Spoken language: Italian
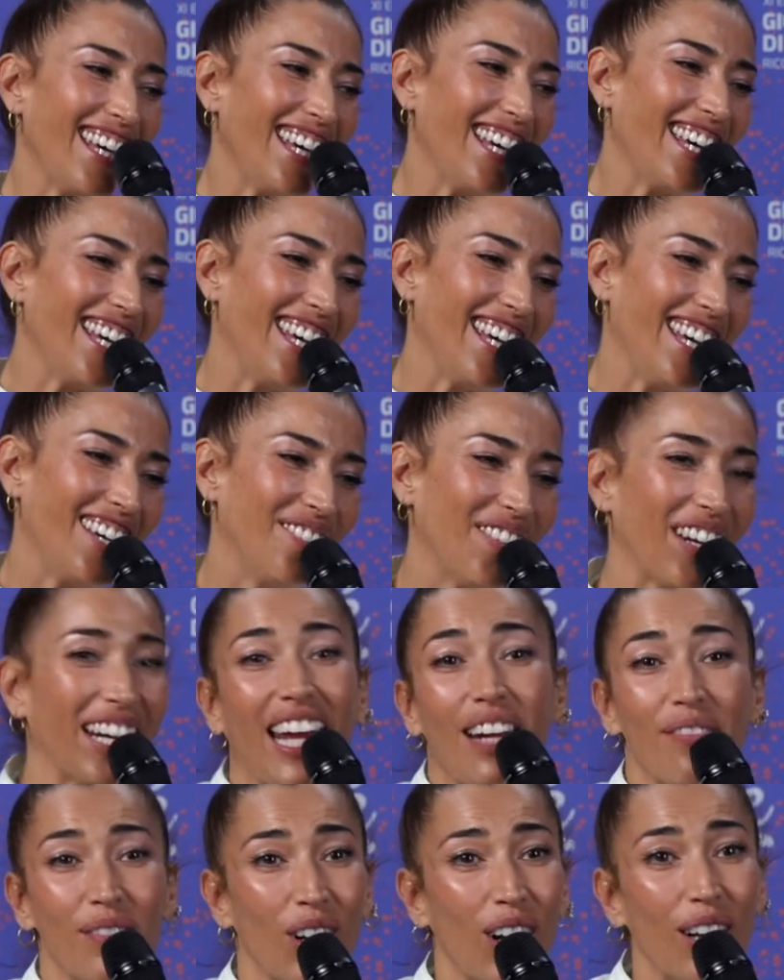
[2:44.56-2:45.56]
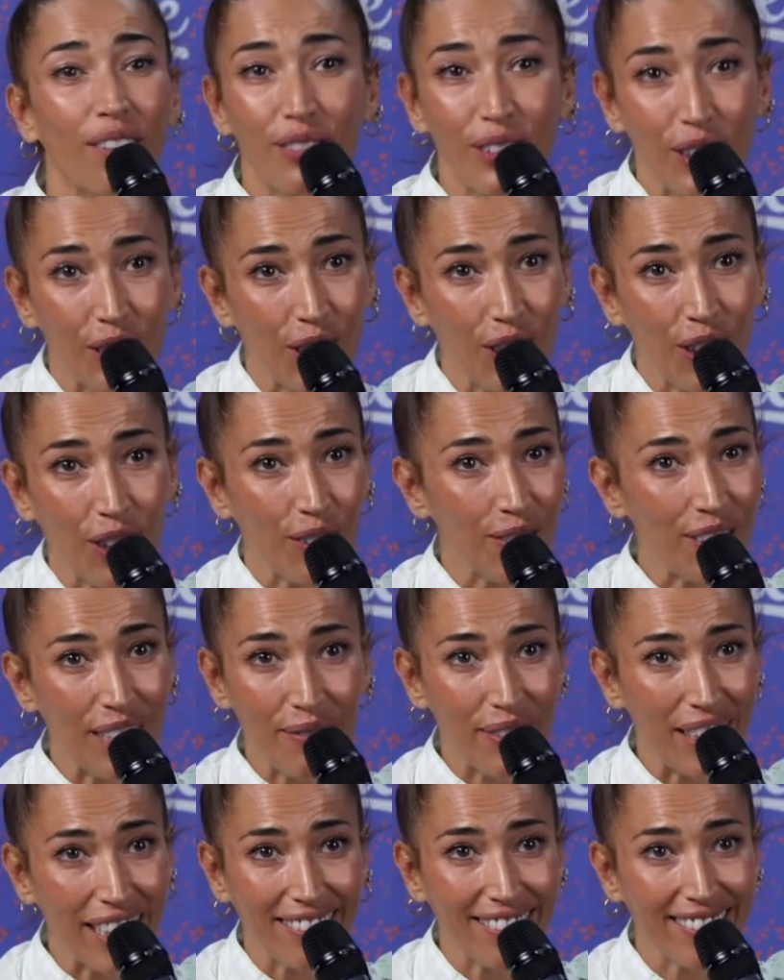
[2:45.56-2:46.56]
E perché il mio lavoro
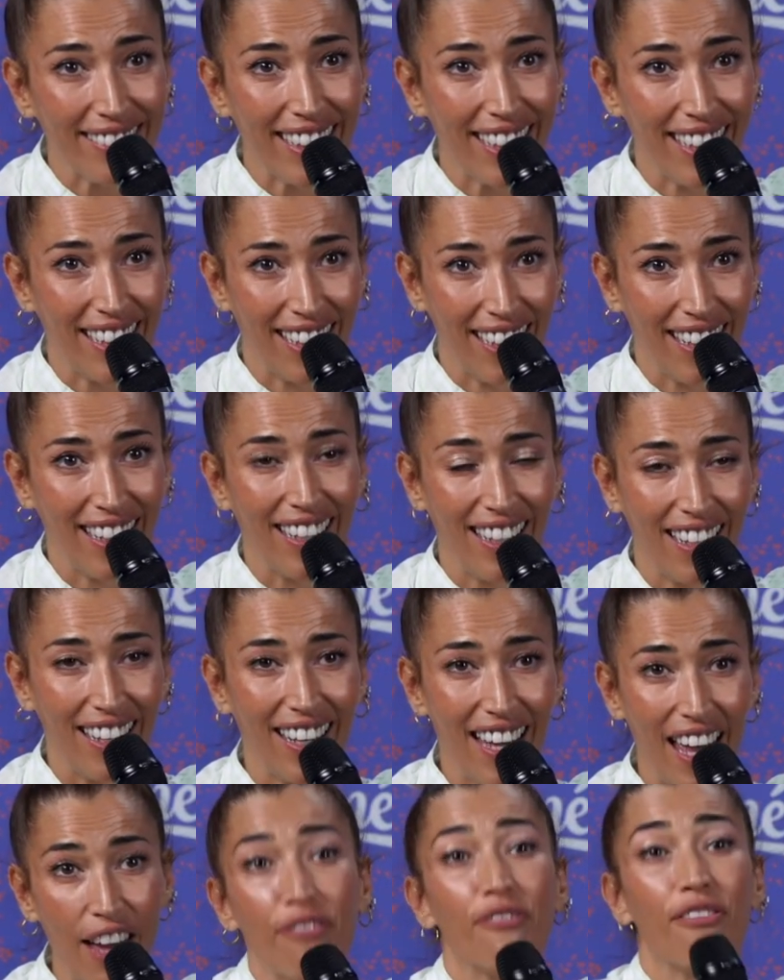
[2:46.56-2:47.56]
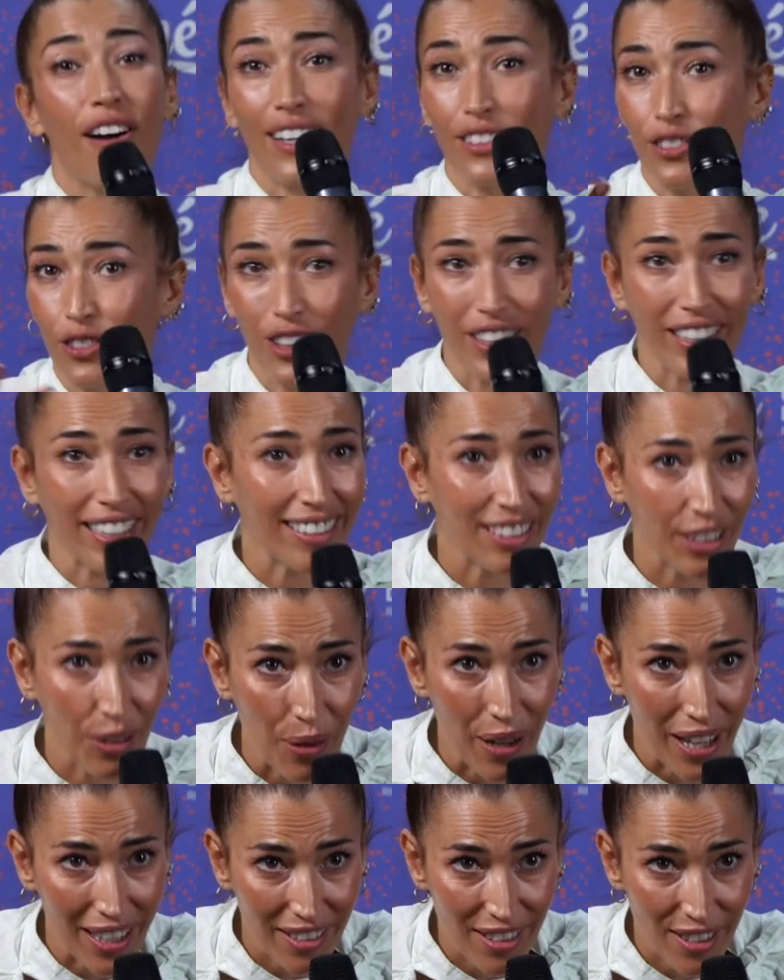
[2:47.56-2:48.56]
ovviamente è fatto anche di
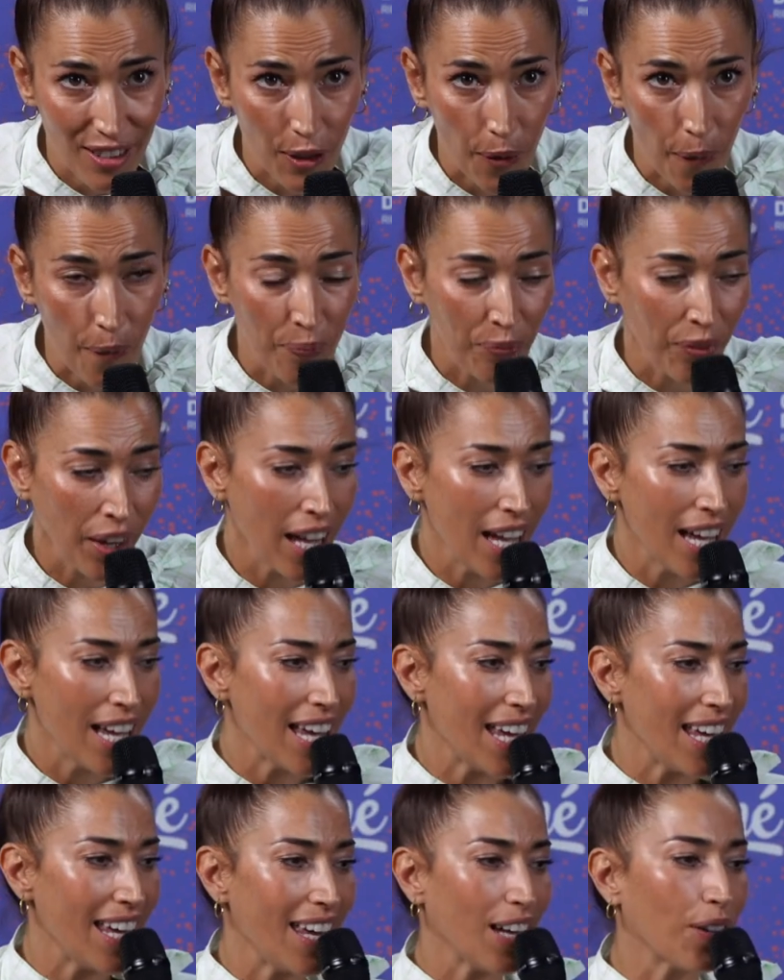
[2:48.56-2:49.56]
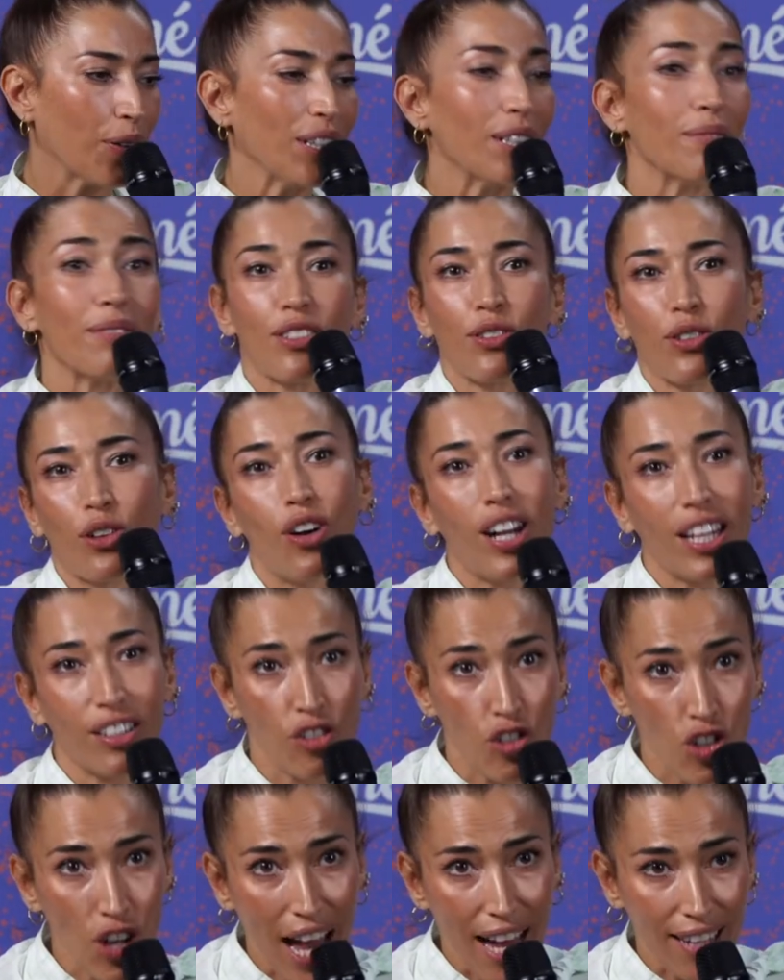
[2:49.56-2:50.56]
questo. E, e, quindi mi sono
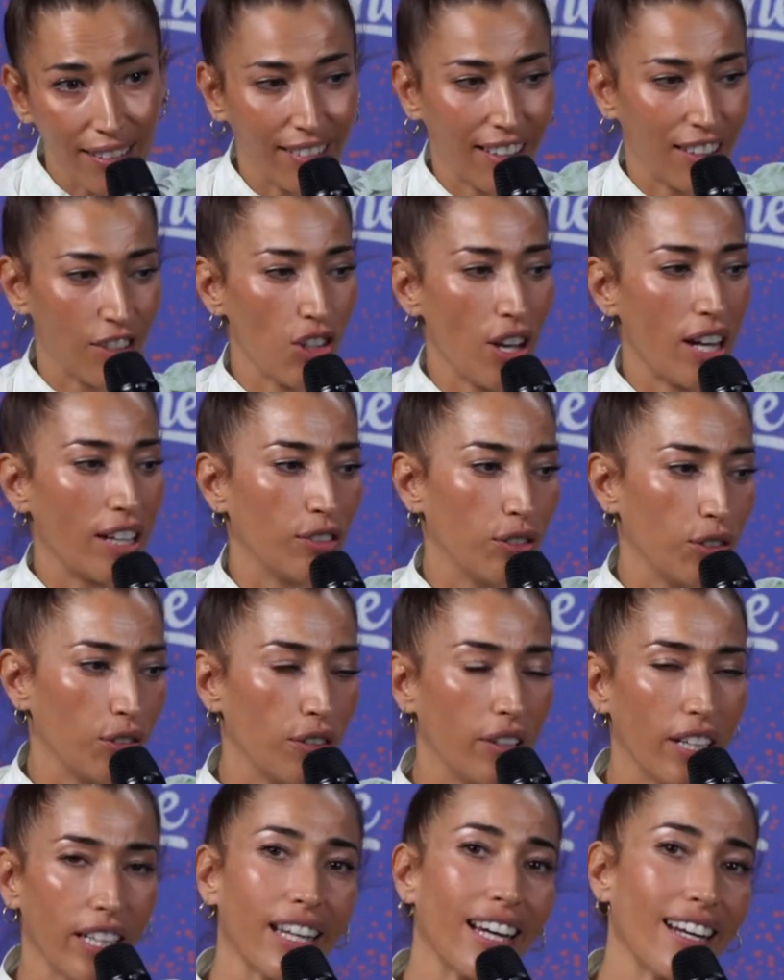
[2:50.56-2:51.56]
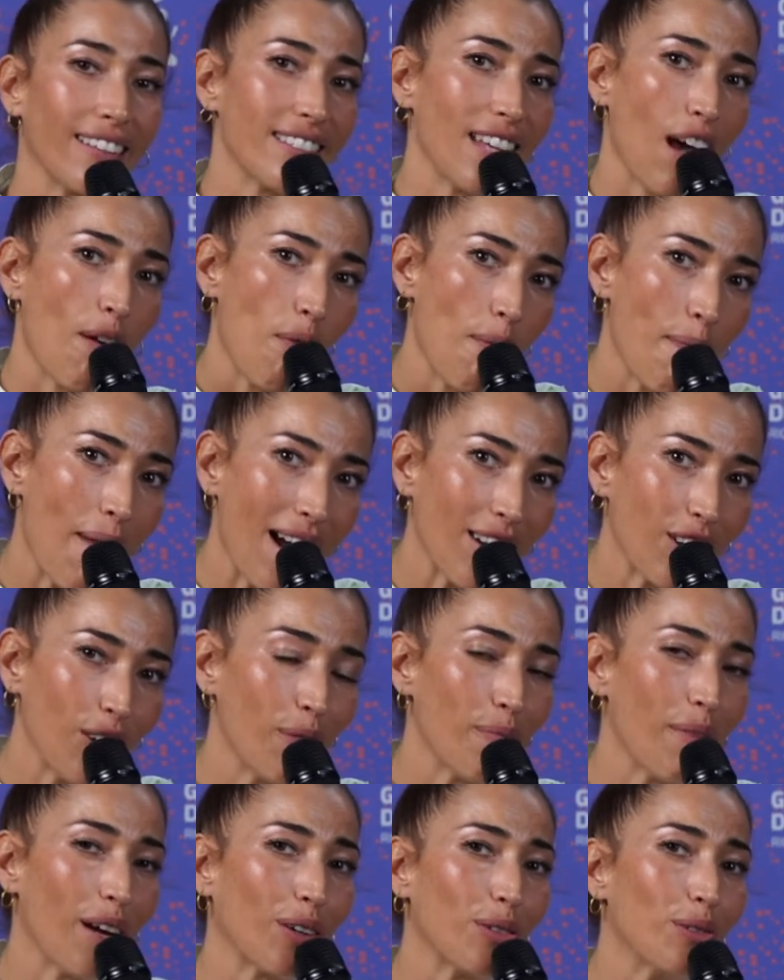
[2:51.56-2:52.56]
lanciata, certo ringraziamo
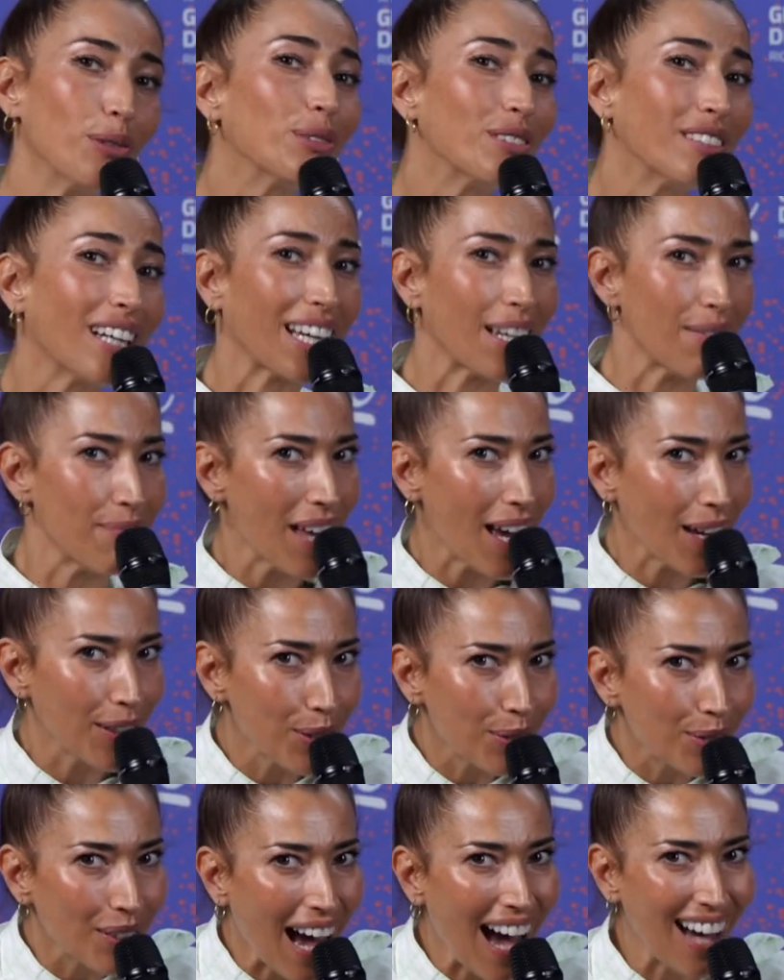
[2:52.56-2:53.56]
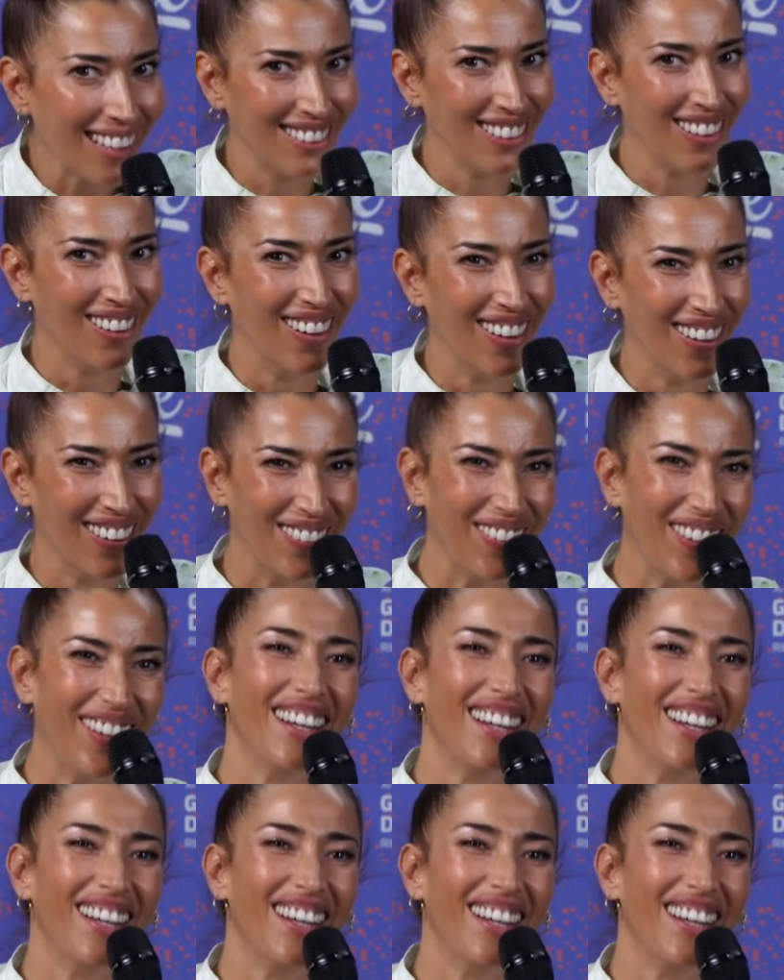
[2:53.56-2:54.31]
Michael Margutta che mi ha aiutato,